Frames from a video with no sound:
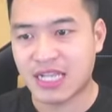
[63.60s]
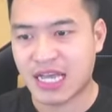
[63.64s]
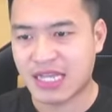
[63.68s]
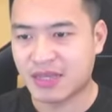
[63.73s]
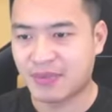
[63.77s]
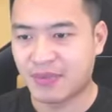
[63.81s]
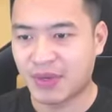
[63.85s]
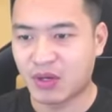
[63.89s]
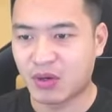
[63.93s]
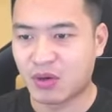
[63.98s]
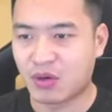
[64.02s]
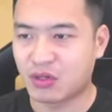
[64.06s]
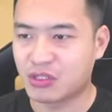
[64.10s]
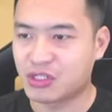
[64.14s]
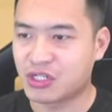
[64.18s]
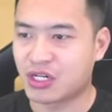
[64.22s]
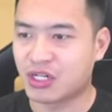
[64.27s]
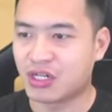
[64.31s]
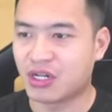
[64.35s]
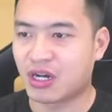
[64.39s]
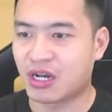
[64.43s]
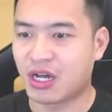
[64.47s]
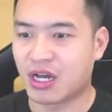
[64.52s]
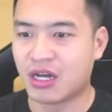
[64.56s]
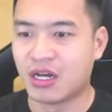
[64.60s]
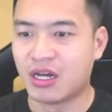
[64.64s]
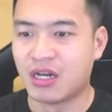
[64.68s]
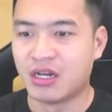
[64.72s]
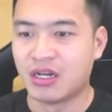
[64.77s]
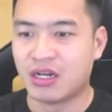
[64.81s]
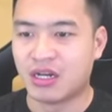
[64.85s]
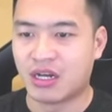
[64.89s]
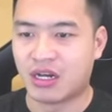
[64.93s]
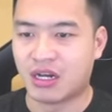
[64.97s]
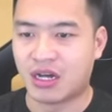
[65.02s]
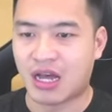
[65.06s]
thì mình cũng có chơi được uh,
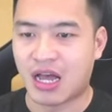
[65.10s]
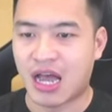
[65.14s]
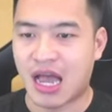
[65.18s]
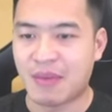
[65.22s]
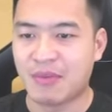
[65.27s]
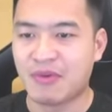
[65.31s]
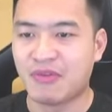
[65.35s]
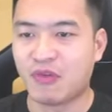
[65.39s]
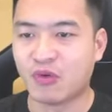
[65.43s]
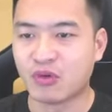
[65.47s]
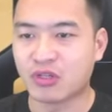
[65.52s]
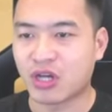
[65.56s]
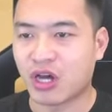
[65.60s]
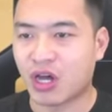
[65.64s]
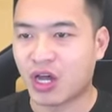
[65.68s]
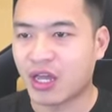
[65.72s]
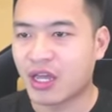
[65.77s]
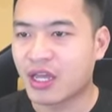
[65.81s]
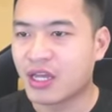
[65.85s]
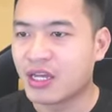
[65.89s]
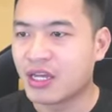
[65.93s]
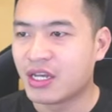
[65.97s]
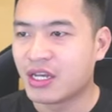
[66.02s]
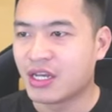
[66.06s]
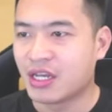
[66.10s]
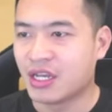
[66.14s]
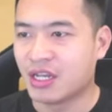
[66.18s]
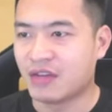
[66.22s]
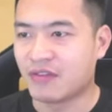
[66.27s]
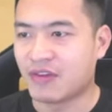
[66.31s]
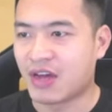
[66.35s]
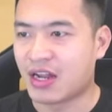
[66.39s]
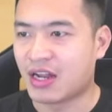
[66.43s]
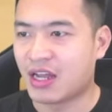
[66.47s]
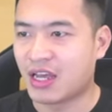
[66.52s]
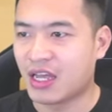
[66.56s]
à, à, 20 phút rồi thì
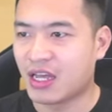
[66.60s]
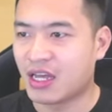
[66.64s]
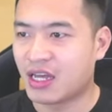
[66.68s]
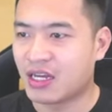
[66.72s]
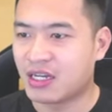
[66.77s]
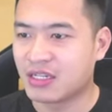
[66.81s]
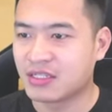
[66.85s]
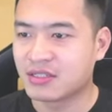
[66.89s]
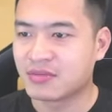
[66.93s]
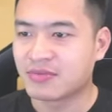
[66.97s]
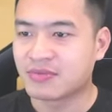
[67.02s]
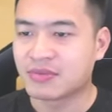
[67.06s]
vào đây uh, à,